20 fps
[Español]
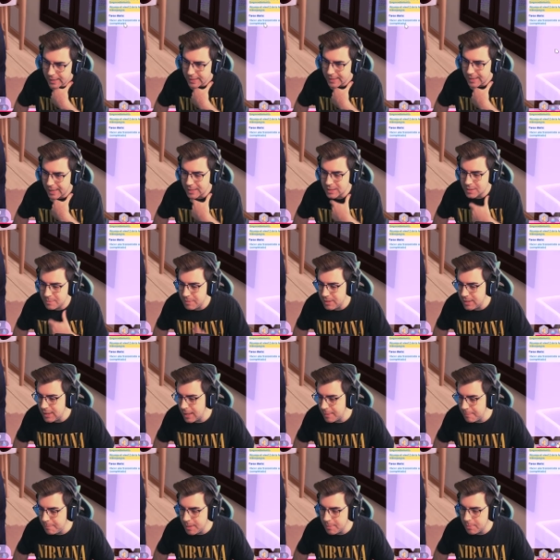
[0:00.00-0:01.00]
Transmitir
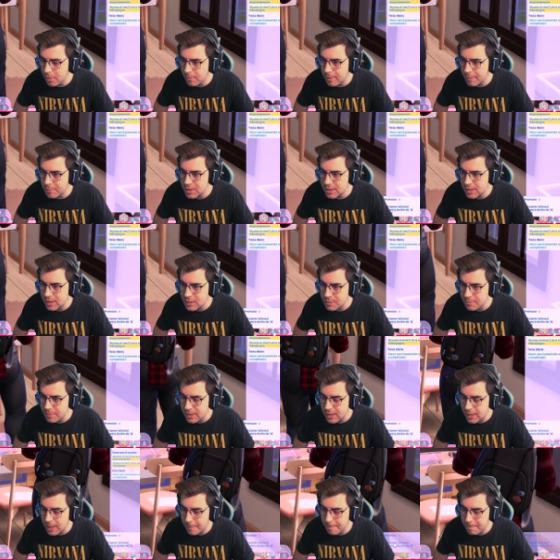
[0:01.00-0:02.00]
en vivo, vamos a
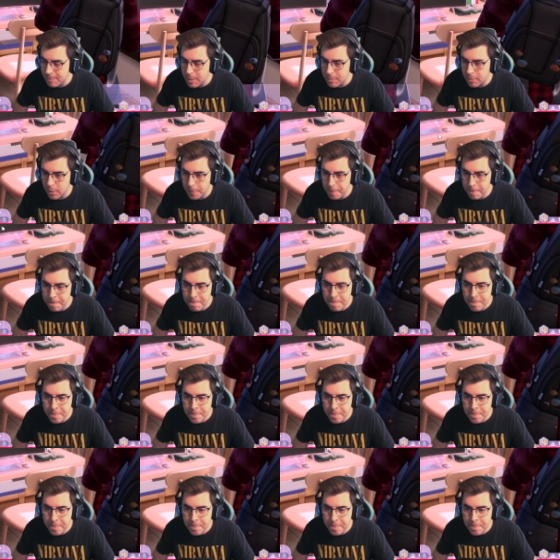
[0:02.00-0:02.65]
transmitir en vivo.